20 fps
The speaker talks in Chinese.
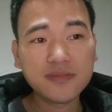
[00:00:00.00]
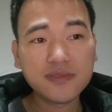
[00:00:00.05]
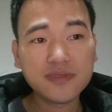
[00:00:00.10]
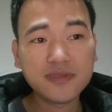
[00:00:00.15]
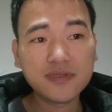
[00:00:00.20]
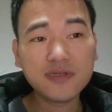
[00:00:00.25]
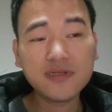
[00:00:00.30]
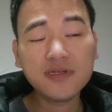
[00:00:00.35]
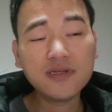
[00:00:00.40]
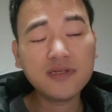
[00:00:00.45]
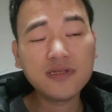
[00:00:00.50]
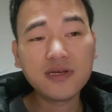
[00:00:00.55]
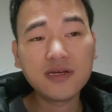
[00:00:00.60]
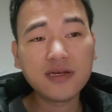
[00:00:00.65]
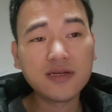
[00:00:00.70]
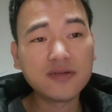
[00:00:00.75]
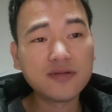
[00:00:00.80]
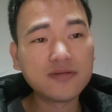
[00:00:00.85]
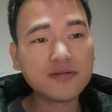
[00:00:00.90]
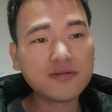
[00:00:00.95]
真正
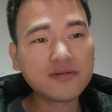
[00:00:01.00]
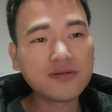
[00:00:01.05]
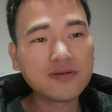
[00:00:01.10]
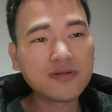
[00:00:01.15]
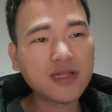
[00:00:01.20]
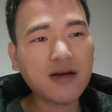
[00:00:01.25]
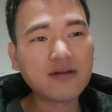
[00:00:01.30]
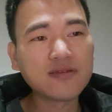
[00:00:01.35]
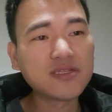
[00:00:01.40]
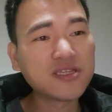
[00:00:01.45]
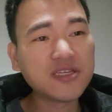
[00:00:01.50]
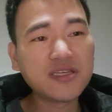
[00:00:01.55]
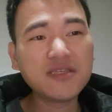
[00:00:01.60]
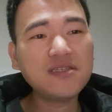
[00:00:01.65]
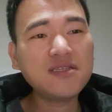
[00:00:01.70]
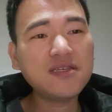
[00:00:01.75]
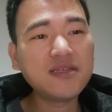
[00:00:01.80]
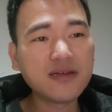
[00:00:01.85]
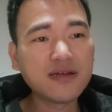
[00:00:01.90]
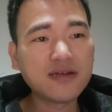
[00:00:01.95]
的说脑子
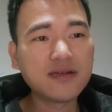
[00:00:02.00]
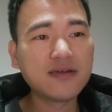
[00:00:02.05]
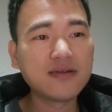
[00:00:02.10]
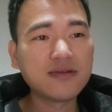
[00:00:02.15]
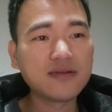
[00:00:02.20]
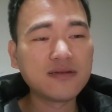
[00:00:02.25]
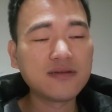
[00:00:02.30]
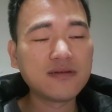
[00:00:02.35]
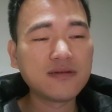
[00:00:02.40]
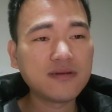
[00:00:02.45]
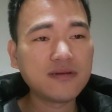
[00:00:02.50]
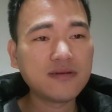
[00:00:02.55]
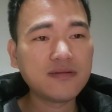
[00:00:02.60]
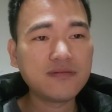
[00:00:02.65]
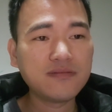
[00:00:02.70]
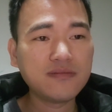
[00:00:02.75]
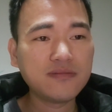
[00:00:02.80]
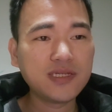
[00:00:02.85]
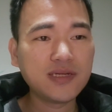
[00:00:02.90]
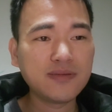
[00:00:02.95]
清醒的人，
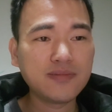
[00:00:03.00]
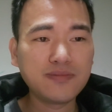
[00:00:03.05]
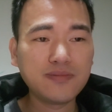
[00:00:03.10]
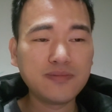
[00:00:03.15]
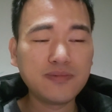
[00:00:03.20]
那。